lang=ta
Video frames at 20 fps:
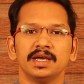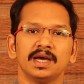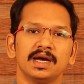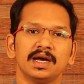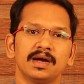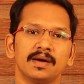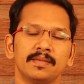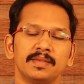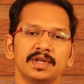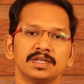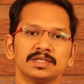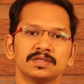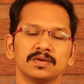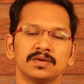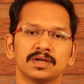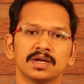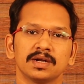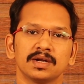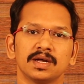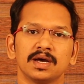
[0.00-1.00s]
ஏன் அப்படின்னு
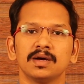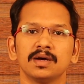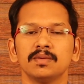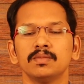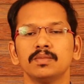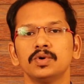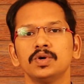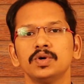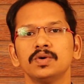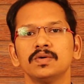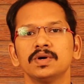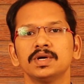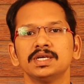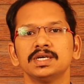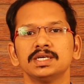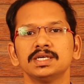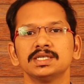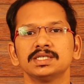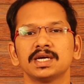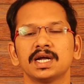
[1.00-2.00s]
சொல்கிறேன்னா
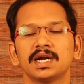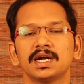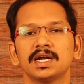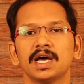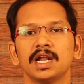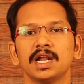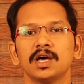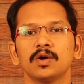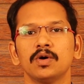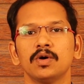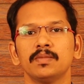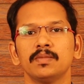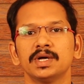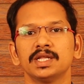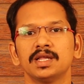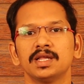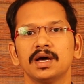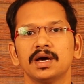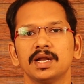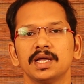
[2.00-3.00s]
முடுகுவது சண்டால
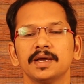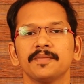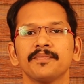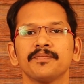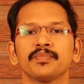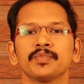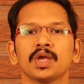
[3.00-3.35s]
கோபத்தாலே